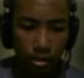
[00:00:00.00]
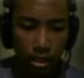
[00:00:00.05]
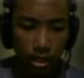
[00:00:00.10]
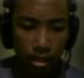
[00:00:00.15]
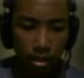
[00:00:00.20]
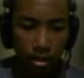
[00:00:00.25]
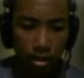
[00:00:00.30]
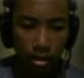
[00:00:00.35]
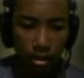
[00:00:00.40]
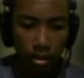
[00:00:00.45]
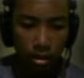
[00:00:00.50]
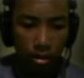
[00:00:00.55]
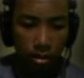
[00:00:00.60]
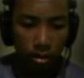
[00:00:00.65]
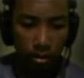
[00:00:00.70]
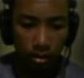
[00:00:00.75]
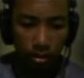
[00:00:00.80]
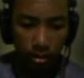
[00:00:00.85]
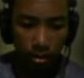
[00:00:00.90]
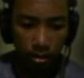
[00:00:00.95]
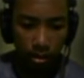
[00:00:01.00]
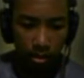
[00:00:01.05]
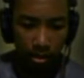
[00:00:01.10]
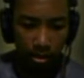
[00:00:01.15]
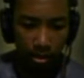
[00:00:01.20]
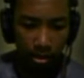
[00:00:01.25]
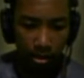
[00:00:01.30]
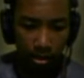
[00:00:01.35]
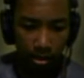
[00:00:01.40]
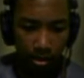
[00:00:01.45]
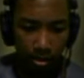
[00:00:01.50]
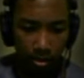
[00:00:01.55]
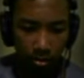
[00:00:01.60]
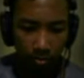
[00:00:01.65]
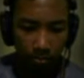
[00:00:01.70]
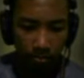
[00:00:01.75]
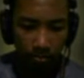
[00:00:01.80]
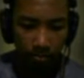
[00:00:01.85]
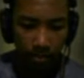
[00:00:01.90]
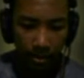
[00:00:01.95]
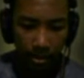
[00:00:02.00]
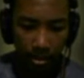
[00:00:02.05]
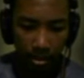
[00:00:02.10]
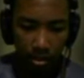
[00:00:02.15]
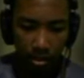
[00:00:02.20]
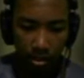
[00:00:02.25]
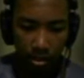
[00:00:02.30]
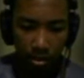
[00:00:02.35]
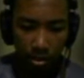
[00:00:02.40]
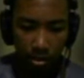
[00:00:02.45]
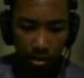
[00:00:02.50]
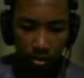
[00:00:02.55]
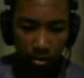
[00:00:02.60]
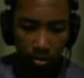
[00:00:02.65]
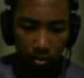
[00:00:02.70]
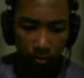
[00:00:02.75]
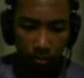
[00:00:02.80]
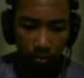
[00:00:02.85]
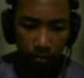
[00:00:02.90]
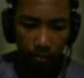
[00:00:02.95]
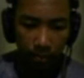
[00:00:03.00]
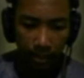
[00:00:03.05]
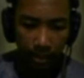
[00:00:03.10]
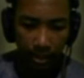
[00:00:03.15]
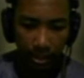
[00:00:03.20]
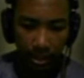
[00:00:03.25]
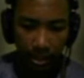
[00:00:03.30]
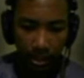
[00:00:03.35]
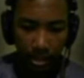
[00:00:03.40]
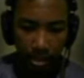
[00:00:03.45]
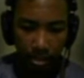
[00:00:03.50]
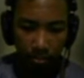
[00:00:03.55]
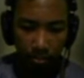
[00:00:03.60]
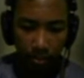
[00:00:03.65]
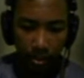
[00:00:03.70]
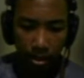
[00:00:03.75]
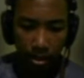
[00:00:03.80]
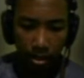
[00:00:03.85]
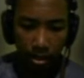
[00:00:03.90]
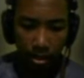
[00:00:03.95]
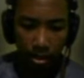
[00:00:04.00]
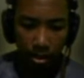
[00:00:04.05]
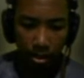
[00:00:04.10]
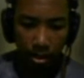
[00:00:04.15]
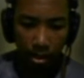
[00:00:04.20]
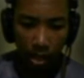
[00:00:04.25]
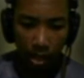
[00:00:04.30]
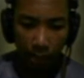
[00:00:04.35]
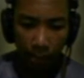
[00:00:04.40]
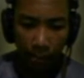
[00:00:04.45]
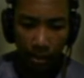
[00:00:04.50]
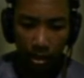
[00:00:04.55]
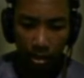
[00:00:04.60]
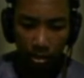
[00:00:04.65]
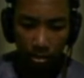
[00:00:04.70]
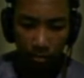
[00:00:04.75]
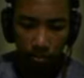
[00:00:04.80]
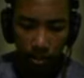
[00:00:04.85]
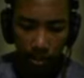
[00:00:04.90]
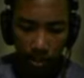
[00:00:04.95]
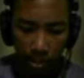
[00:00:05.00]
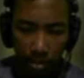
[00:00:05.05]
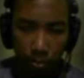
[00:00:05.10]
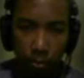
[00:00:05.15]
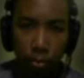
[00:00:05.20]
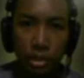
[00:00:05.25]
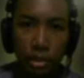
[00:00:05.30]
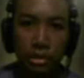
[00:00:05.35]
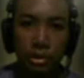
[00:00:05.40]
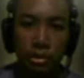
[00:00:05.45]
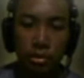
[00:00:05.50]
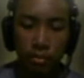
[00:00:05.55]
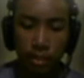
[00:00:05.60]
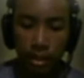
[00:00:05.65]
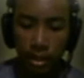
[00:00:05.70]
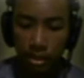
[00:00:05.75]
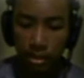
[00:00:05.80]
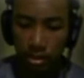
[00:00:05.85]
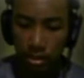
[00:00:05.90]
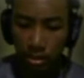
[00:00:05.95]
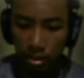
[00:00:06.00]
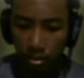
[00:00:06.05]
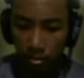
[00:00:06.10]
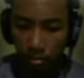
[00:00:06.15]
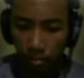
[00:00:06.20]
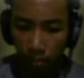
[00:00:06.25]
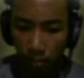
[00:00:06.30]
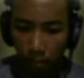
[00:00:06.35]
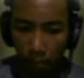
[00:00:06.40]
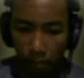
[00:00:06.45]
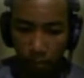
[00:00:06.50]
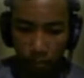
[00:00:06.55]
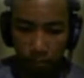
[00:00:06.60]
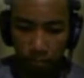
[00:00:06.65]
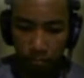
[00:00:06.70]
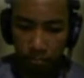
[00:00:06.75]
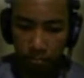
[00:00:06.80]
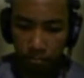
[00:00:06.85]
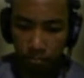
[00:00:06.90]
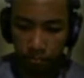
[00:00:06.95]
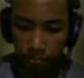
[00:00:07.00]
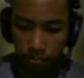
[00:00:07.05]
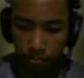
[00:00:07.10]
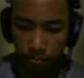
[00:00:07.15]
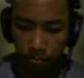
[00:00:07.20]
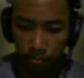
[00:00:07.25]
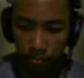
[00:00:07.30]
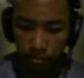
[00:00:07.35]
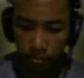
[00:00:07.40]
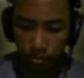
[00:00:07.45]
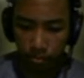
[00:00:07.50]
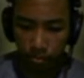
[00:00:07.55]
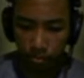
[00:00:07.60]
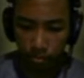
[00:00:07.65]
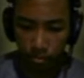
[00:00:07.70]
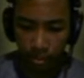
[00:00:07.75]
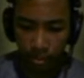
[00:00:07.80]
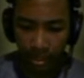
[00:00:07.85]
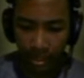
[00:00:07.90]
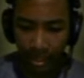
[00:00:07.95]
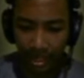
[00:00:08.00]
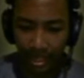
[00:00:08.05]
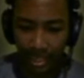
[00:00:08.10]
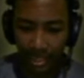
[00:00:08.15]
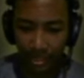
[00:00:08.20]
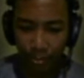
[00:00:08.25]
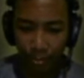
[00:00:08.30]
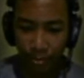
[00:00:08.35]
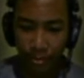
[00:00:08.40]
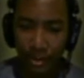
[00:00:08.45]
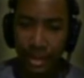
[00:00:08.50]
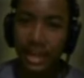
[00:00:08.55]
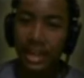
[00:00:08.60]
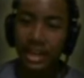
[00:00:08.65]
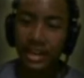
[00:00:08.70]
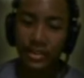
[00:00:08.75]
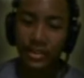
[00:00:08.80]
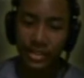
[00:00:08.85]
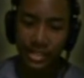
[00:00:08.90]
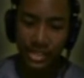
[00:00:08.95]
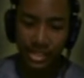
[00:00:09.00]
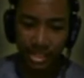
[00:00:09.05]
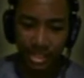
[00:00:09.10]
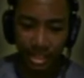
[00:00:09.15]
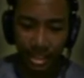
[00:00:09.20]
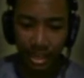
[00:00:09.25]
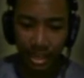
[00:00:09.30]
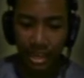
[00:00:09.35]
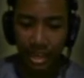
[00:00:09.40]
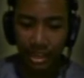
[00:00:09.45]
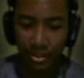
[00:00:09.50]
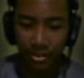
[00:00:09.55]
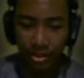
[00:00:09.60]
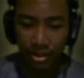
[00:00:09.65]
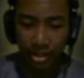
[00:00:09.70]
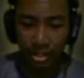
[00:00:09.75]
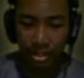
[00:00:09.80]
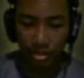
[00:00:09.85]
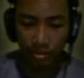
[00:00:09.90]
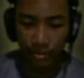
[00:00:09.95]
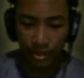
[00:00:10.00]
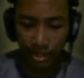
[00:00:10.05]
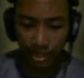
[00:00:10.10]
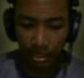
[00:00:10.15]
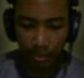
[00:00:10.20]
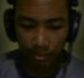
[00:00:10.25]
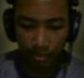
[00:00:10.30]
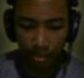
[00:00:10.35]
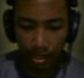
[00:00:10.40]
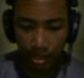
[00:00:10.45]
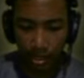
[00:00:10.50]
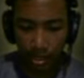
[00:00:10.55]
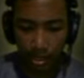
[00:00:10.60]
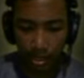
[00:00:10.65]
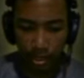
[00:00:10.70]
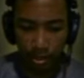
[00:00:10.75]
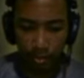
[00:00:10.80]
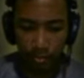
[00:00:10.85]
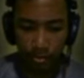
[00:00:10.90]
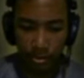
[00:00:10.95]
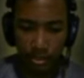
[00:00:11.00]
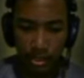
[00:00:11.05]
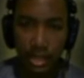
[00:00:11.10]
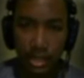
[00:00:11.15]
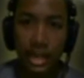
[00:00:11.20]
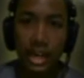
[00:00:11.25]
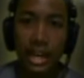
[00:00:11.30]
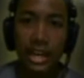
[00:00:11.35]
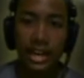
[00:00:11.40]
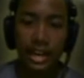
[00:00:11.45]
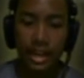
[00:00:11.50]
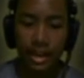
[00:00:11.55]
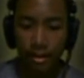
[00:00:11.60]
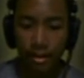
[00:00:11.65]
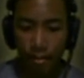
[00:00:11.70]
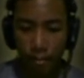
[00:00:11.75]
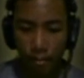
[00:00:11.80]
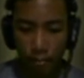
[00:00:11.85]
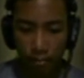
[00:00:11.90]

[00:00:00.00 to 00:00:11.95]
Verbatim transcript: kali lompat lompat kagak nyampe apa ya coba kita temuin suatu bahan sih hmm. eh ketemu makar dos eh kayu coba kita ambil lah bisa kagak naik